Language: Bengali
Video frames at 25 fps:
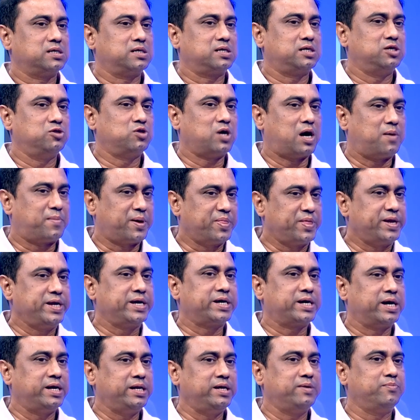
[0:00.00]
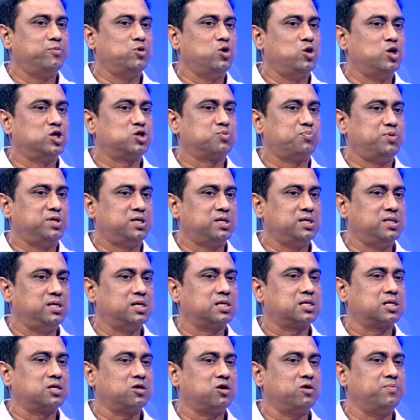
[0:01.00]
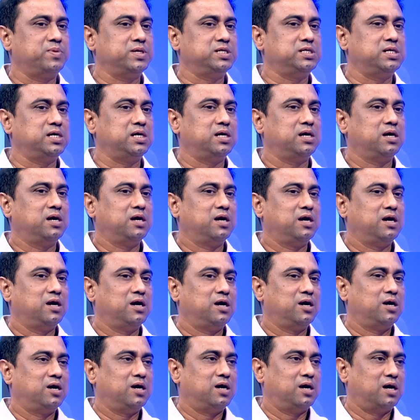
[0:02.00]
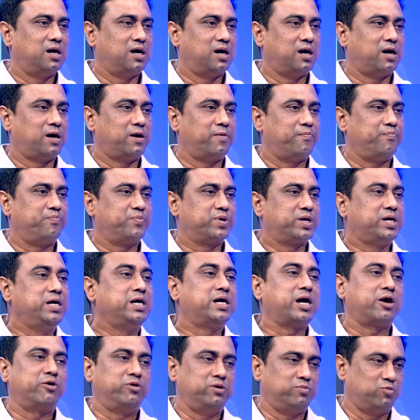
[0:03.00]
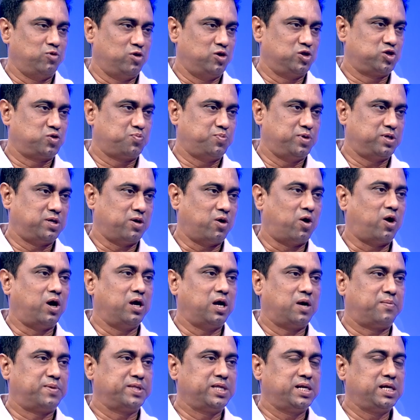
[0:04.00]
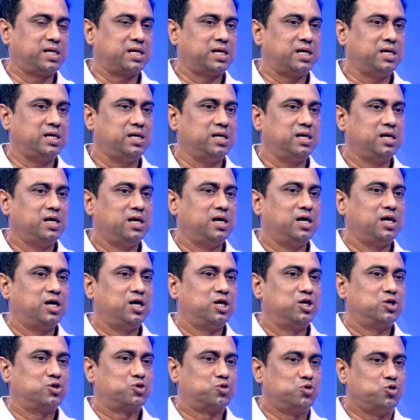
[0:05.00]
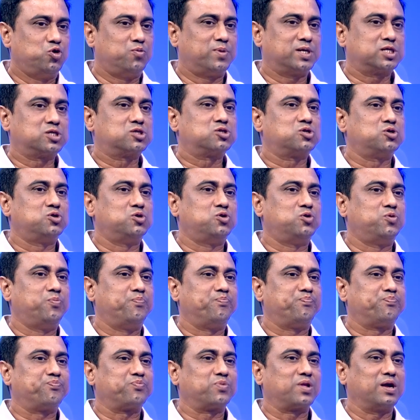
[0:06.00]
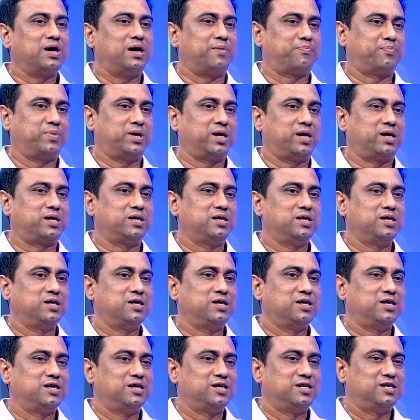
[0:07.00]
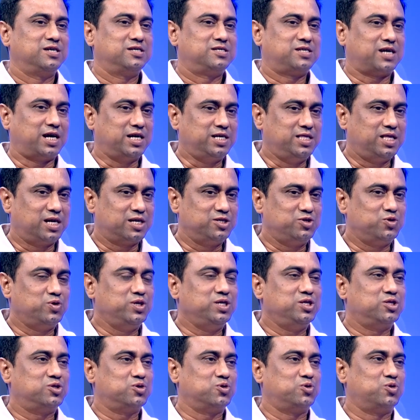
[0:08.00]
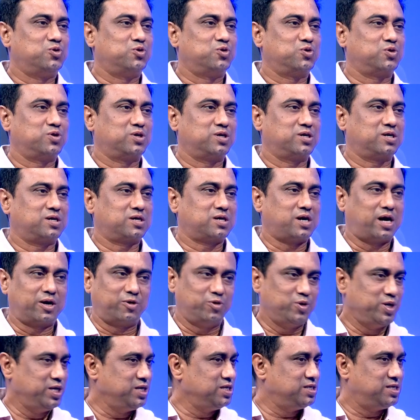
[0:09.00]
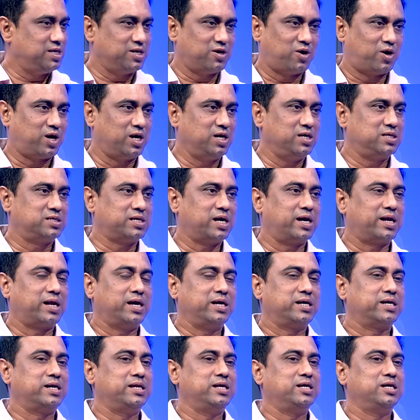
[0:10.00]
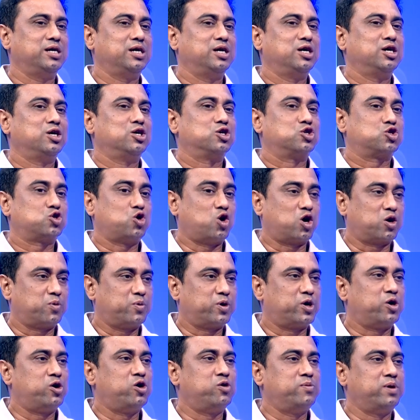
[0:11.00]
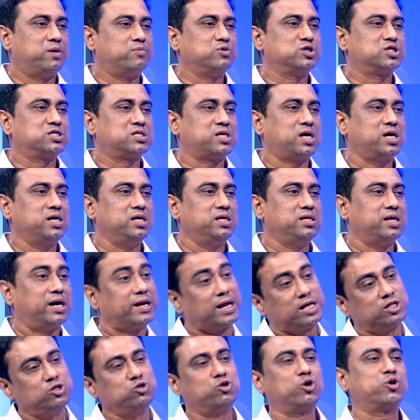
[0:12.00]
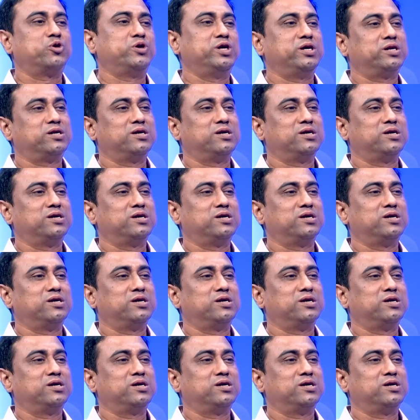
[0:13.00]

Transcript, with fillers: কিন্তু আমাদের এখানে মূল্যস্ফীতি দেখতে হবে যে কি কারণে মূল্যস্ফীতি হয় আমাদের এখানে শুধুমাত্র আপনার চাহিদাজনিত কারণেই যে হয় তা না এখানে সরবরাহ ব্যবস্থায় নানান ধরনের